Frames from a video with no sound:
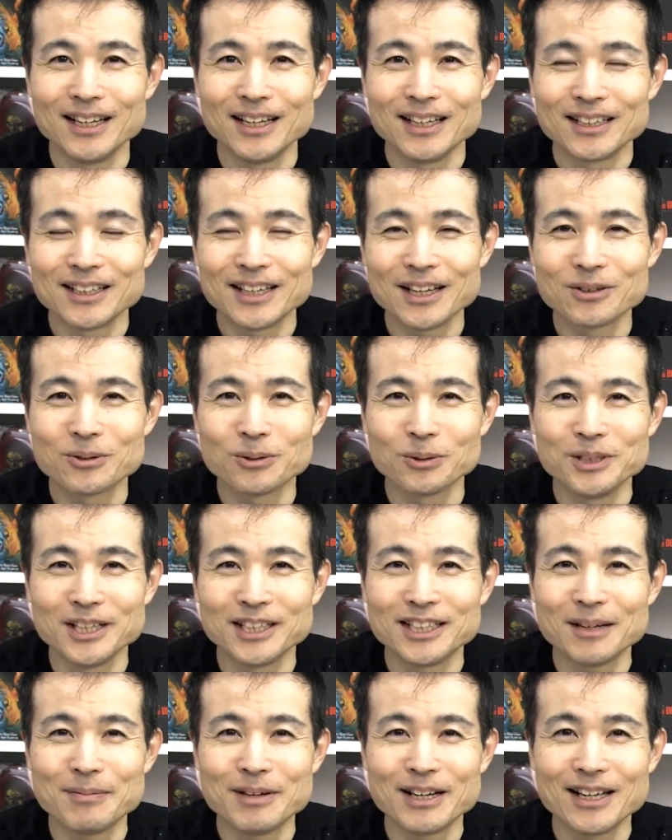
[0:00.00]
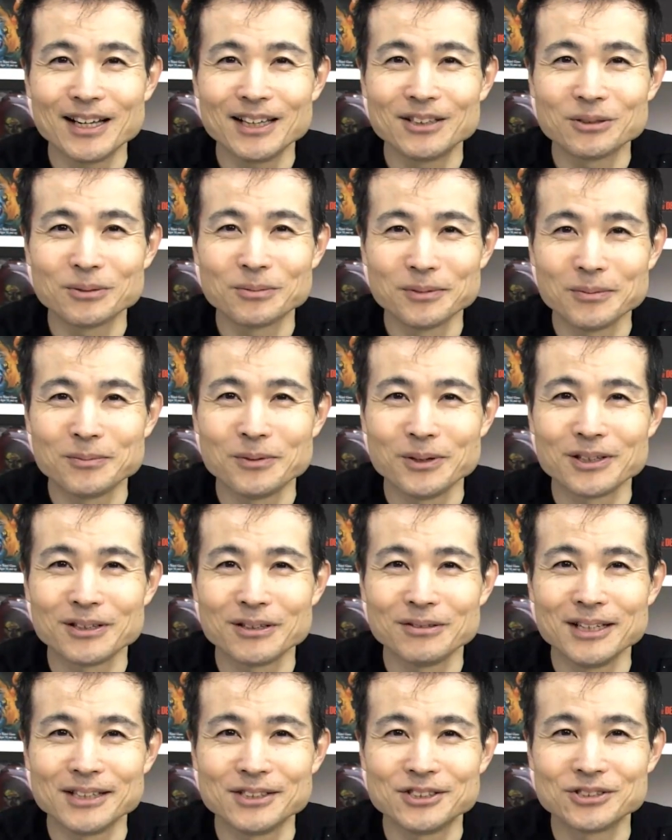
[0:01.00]
結構ネタバレとも思えるよう
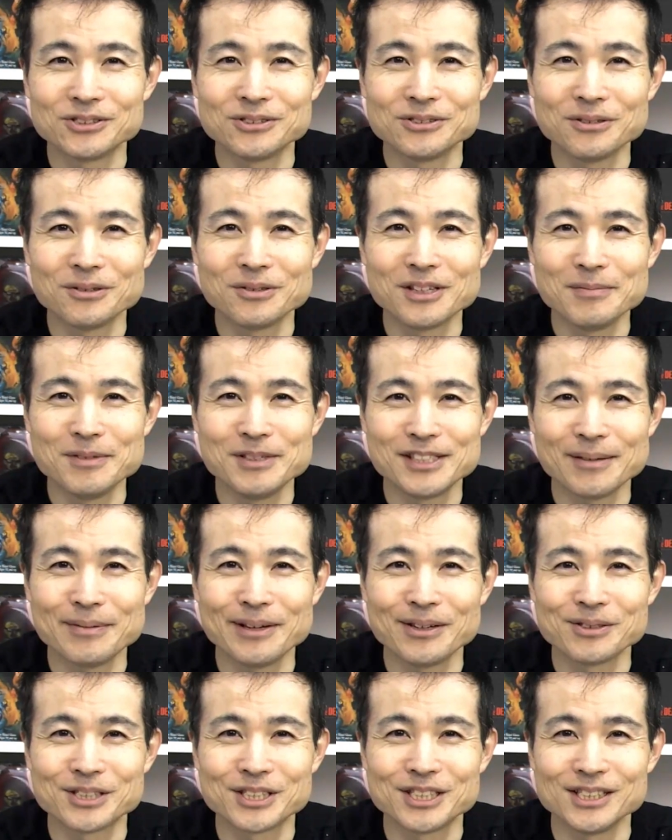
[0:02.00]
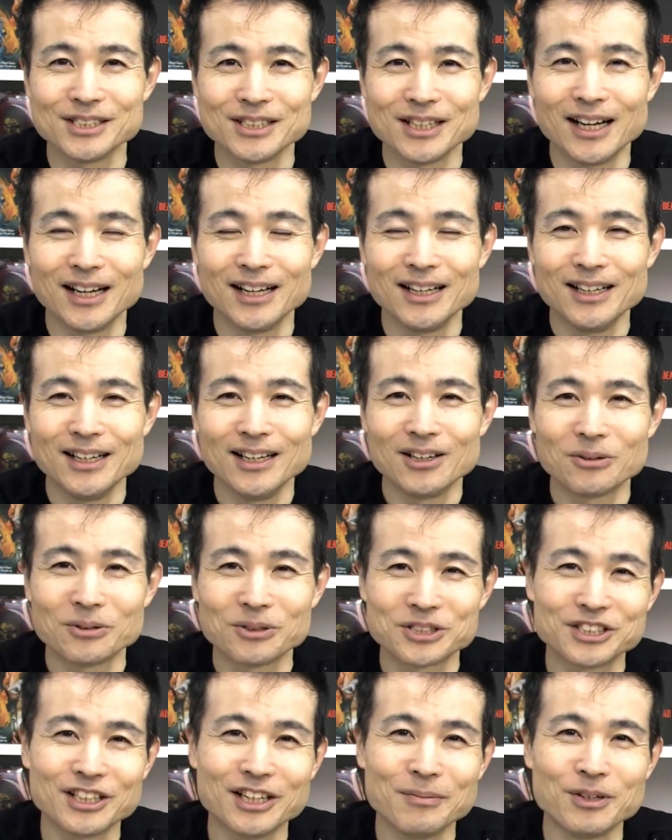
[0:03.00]
な重要な見せ場のシーンが惜
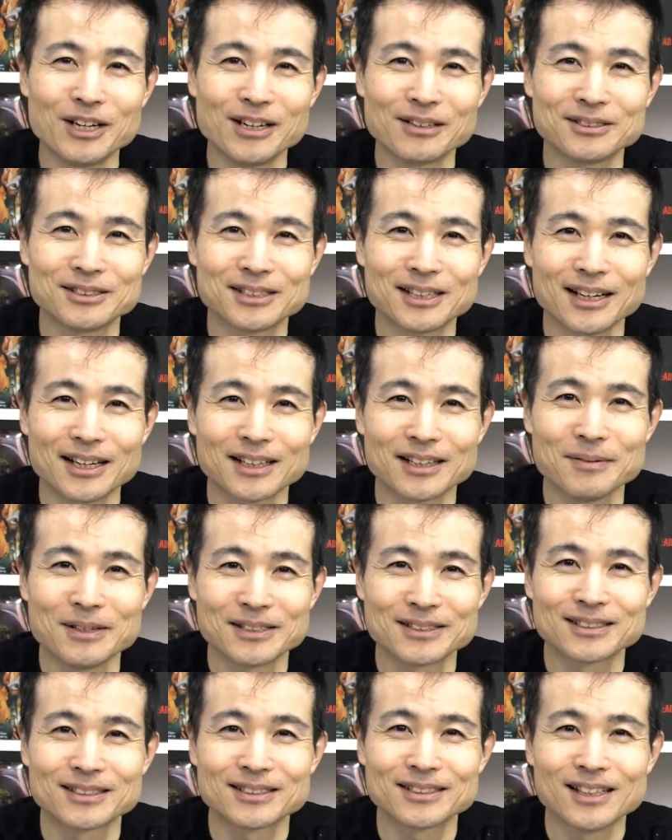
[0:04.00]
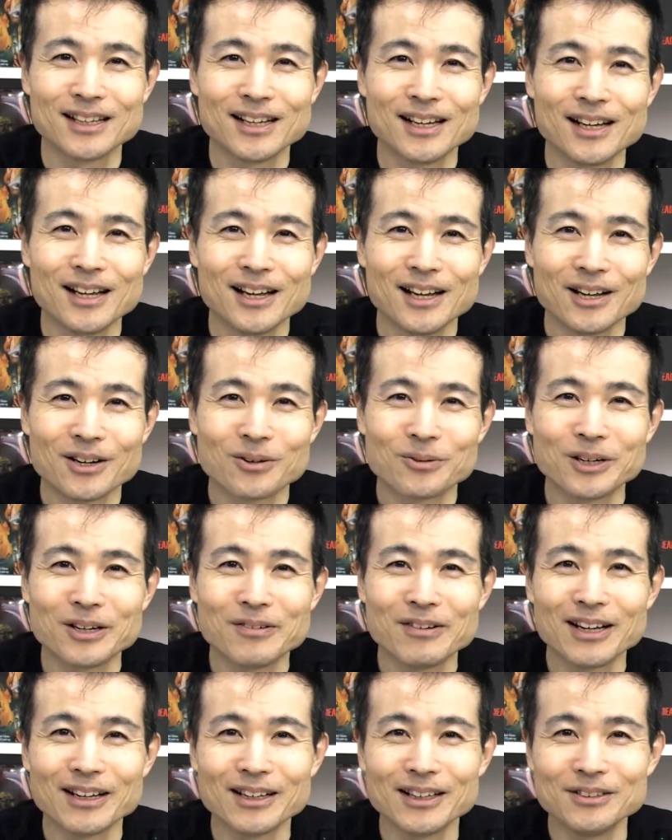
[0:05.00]
しげもなく使われてます。これ
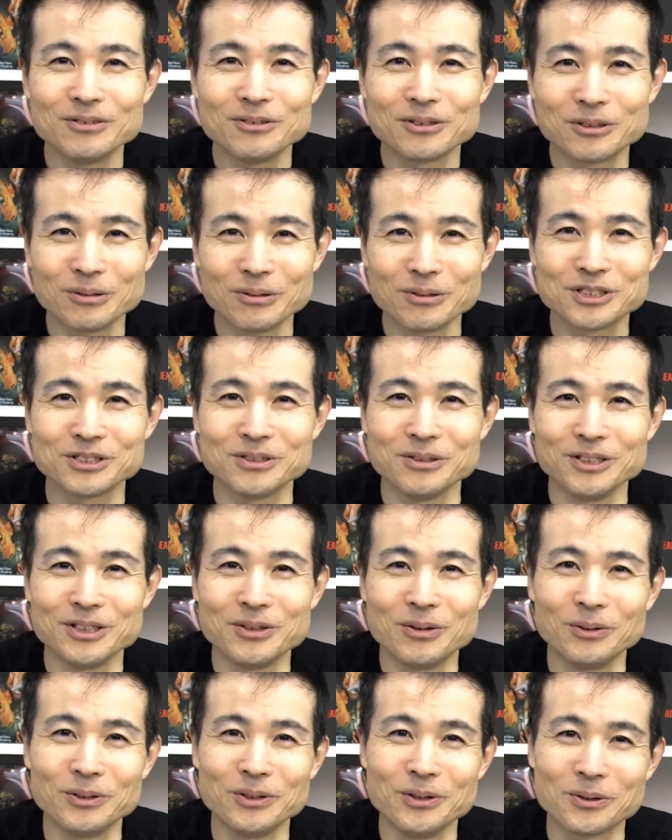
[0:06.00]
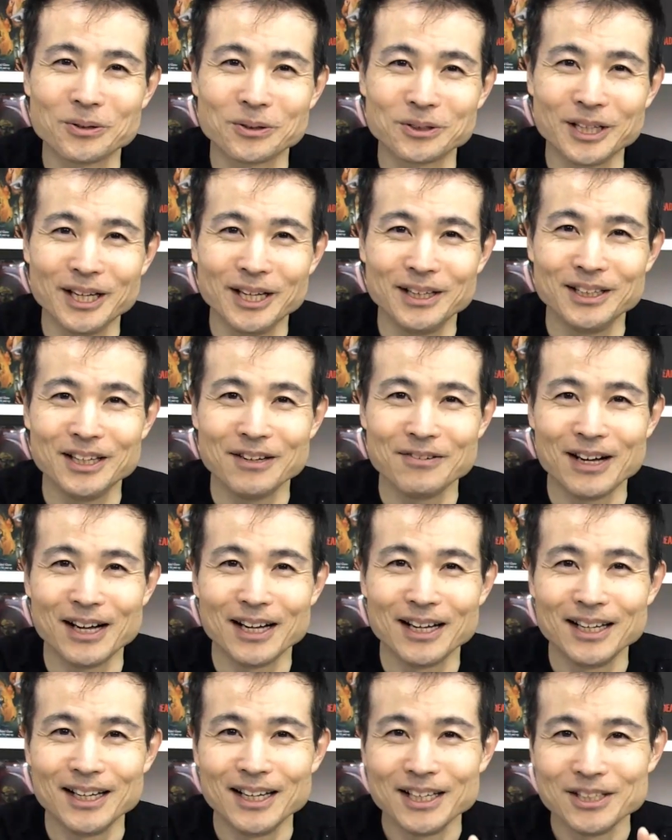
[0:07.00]
は当時の日本の予告編では
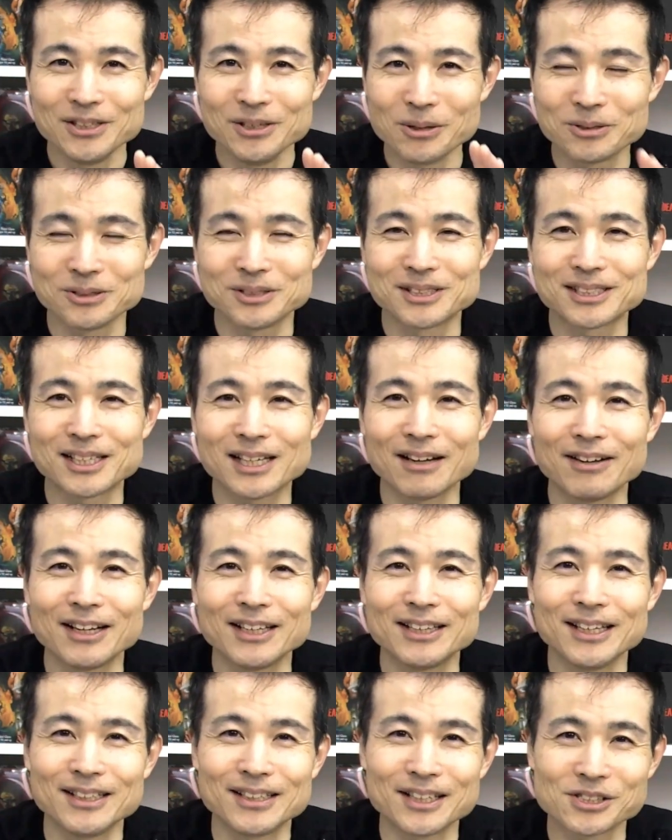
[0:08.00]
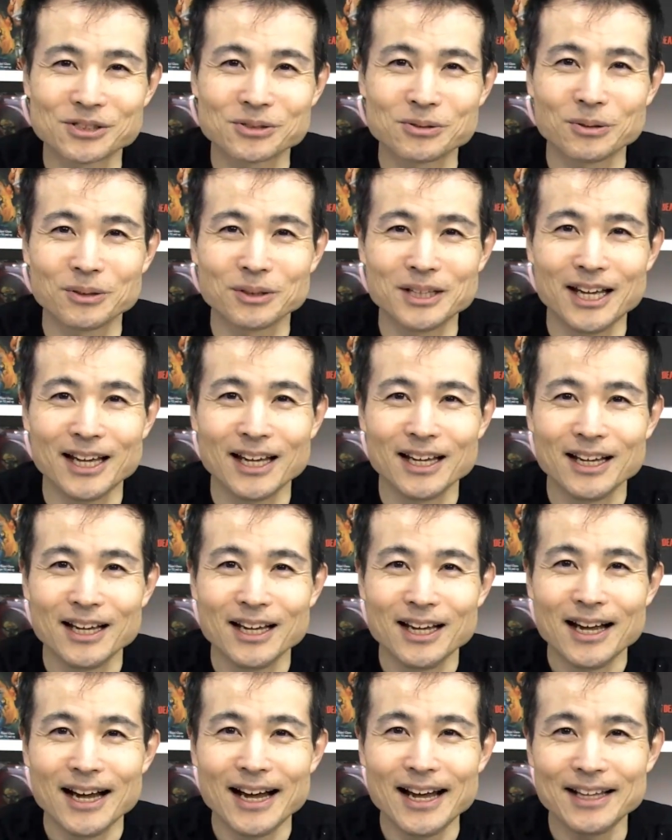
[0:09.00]
よく使われていた手法で、
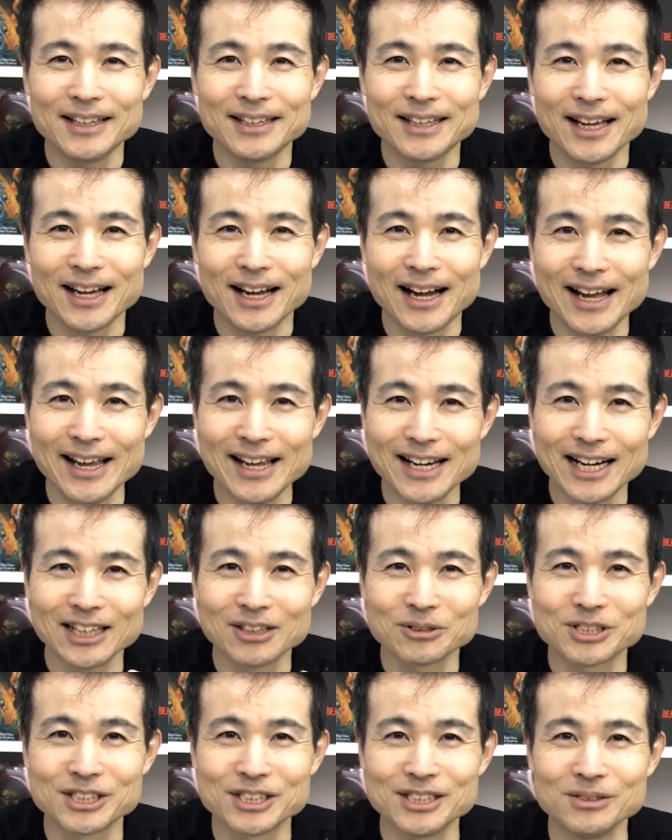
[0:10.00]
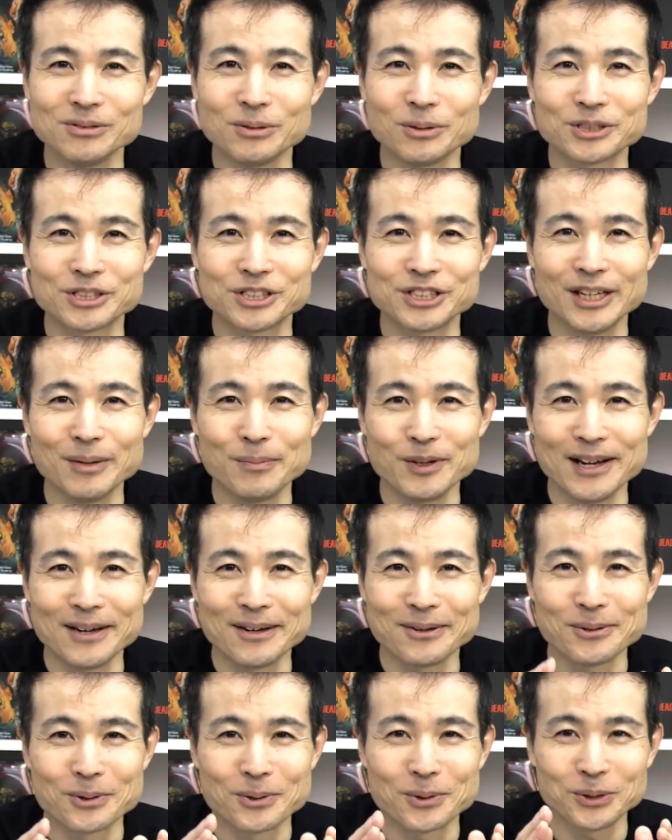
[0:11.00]
あえてハイライトシーンを惜しげもな
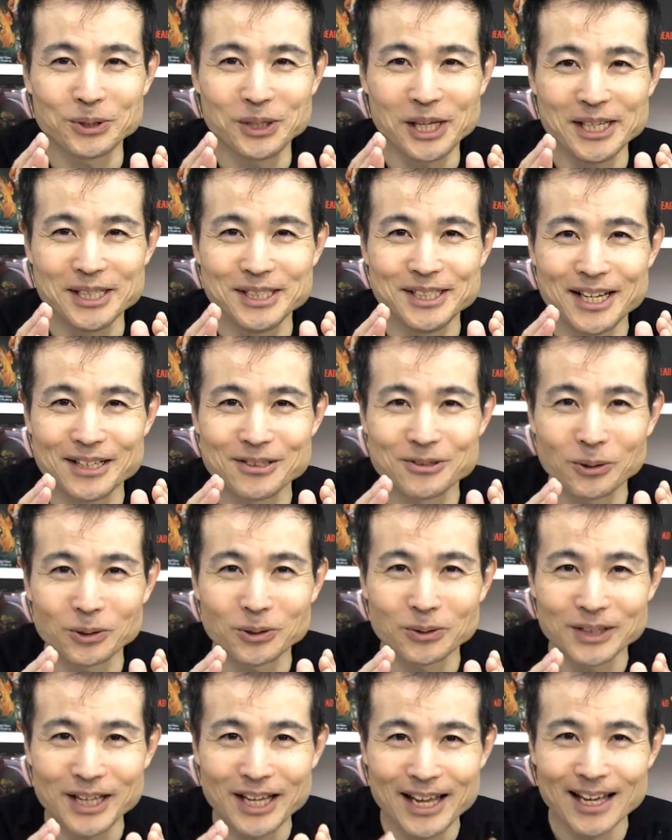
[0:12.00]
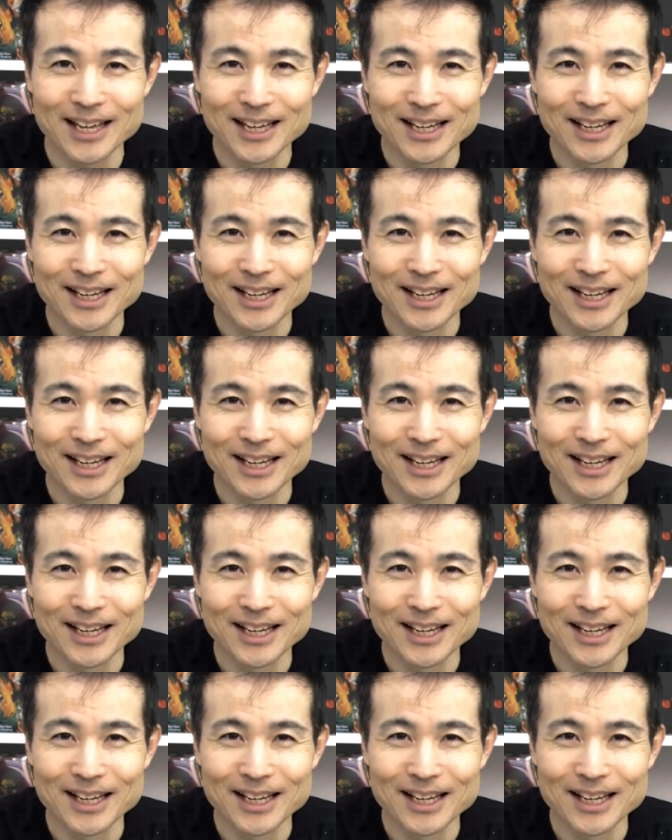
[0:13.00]
く予告編に入れることで、